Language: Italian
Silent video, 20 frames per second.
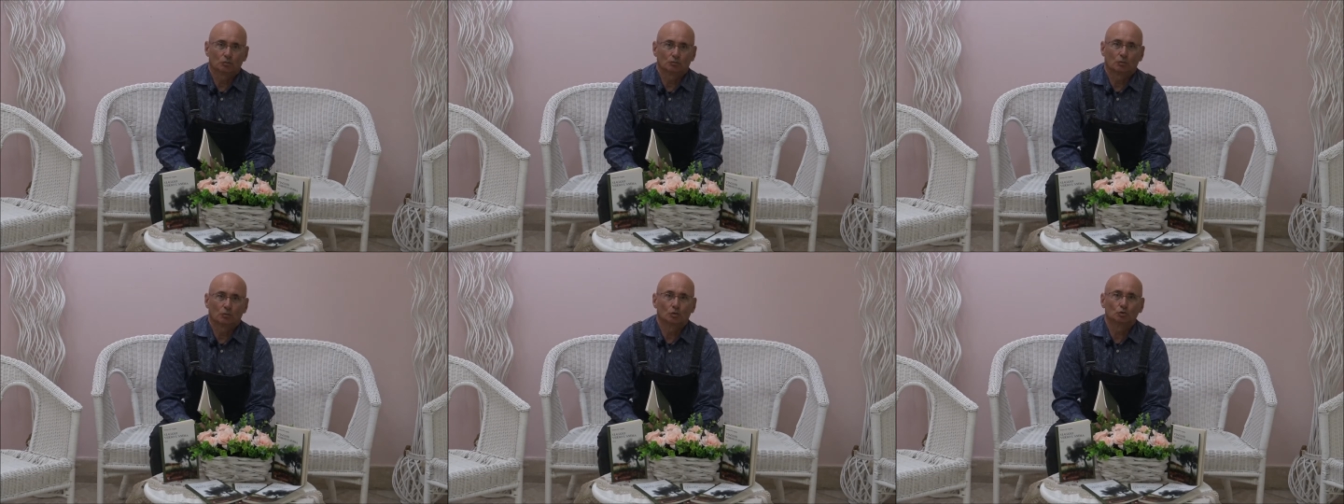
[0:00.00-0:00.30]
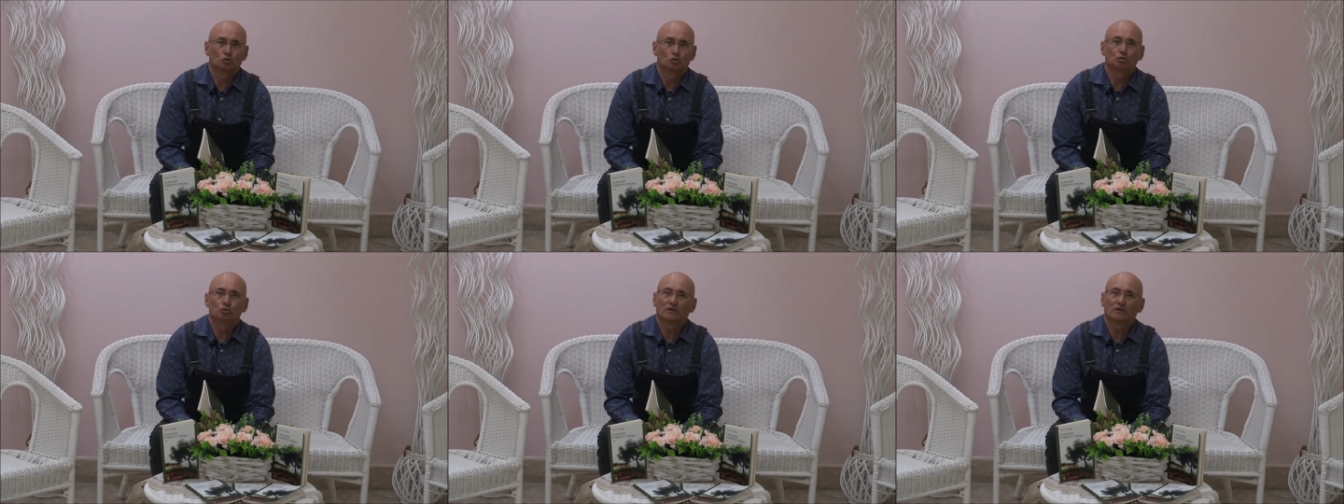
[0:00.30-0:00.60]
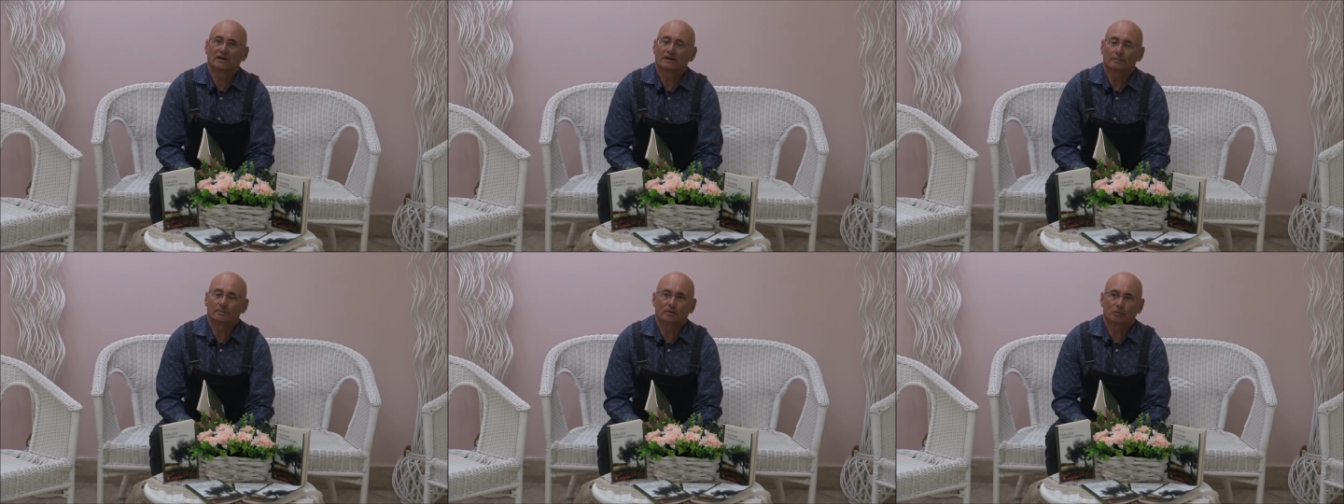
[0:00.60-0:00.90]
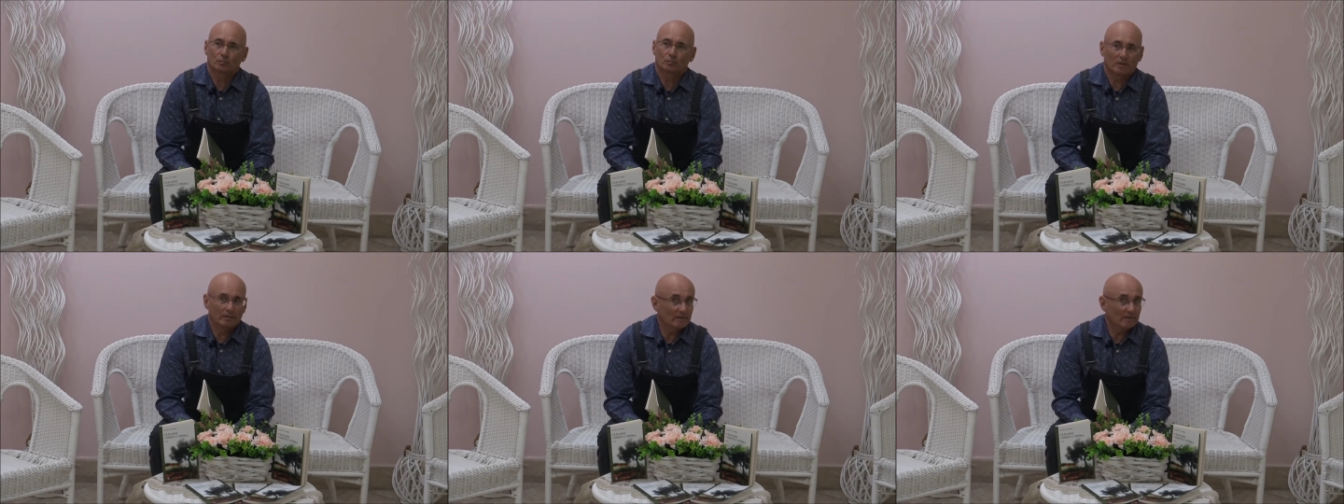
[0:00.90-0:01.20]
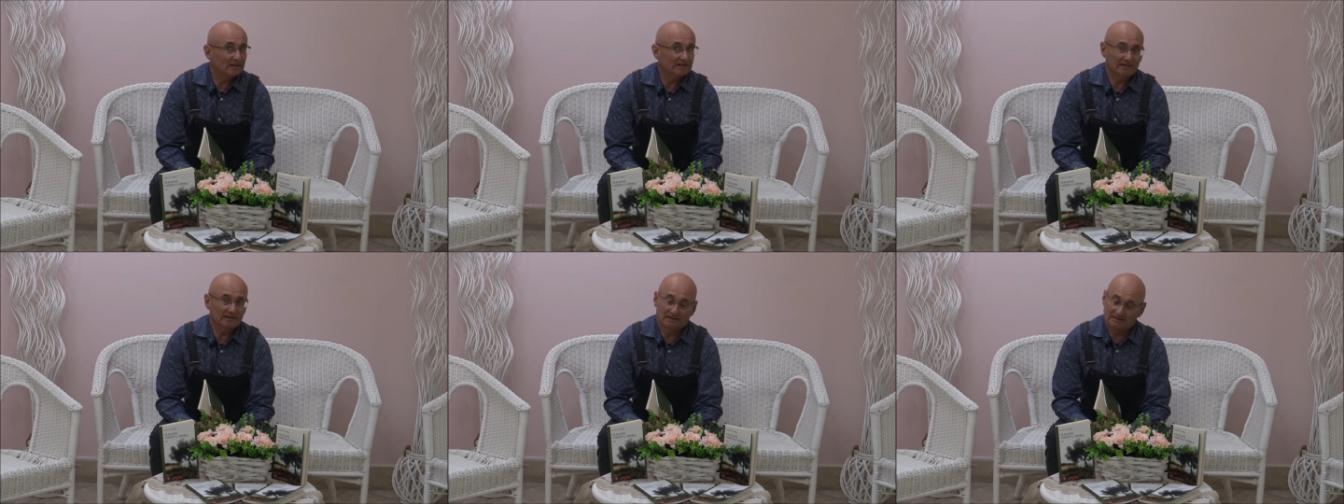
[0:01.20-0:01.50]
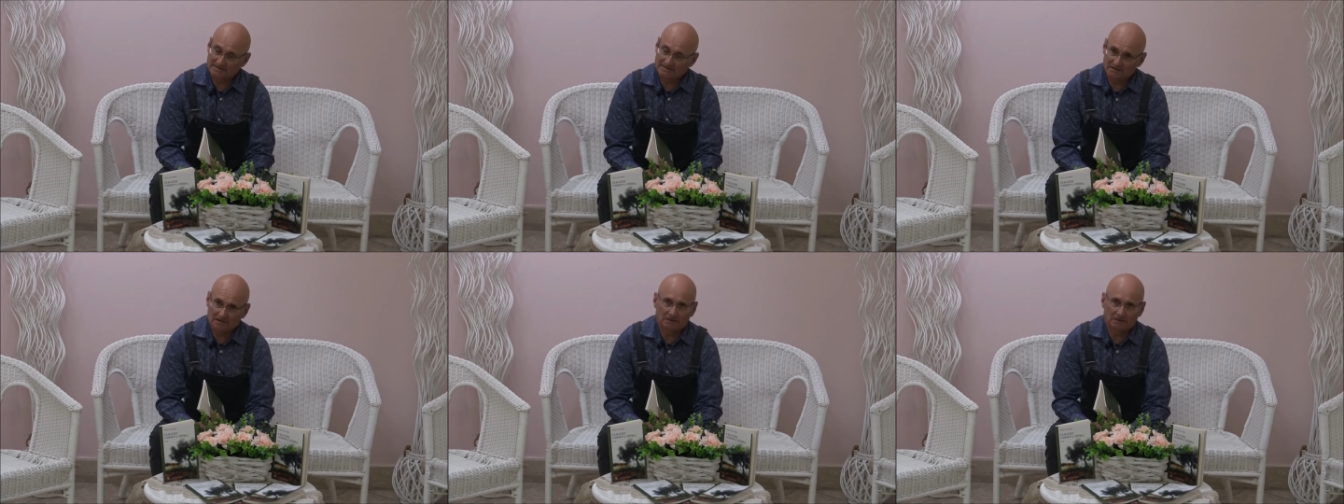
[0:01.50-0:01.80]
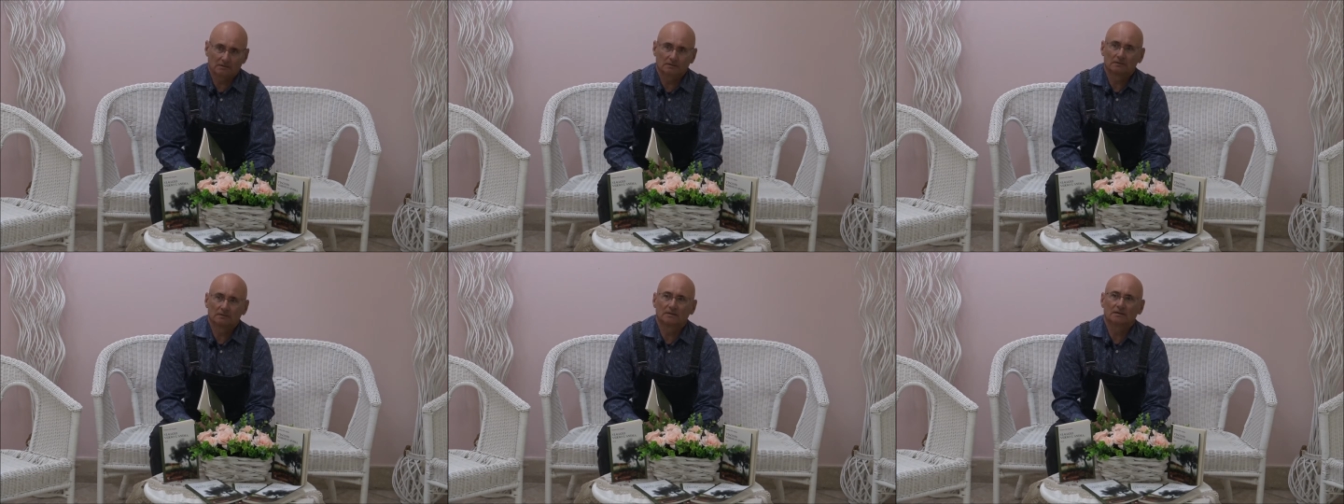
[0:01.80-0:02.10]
Con tutte le problematiche, sì,